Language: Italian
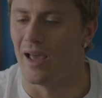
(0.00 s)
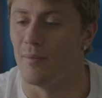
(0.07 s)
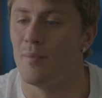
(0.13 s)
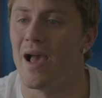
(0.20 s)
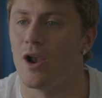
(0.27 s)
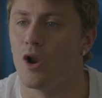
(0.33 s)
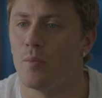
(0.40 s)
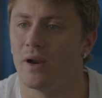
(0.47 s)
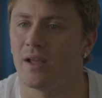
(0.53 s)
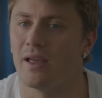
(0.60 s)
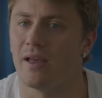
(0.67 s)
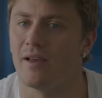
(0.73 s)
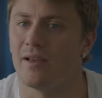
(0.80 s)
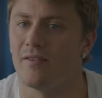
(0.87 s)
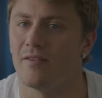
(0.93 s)
È bello
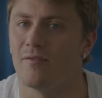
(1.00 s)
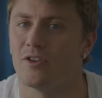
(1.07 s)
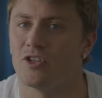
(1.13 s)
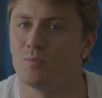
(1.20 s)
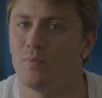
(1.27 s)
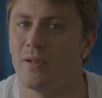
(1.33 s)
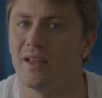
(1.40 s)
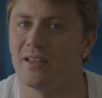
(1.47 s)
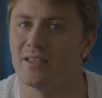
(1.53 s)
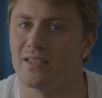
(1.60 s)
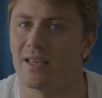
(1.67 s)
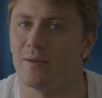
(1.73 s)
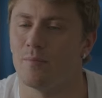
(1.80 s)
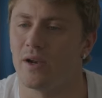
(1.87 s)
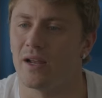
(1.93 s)
perché speri
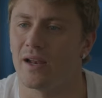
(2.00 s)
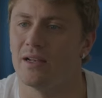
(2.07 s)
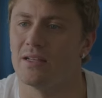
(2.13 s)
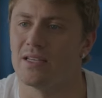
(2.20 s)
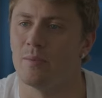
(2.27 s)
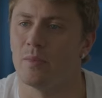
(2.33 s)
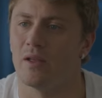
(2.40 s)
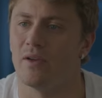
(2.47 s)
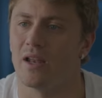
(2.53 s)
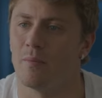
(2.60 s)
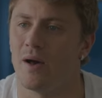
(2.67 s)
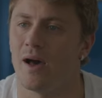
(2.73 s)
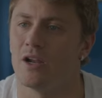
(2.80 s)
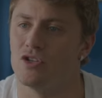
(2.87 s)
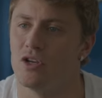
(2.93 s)
sempre, credi sempre di
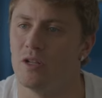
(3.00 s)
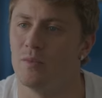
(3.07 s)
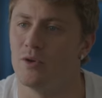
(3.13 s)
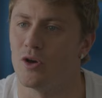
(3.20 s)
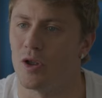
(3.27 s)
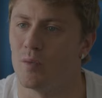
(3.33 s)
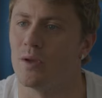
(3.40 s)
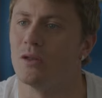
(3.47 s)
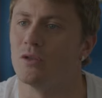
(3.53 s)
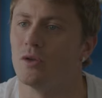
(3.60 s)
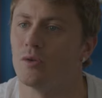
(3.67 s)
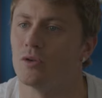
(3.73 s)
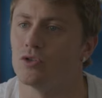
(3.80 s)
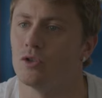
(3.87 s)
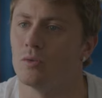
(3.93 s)
avere margini di miglioramento
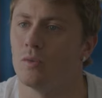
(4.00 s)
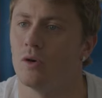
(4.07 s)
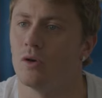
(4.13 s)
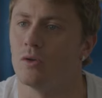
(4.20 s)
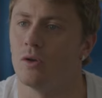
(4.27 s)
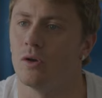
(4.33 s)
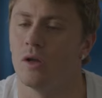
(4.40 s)
in questo modo.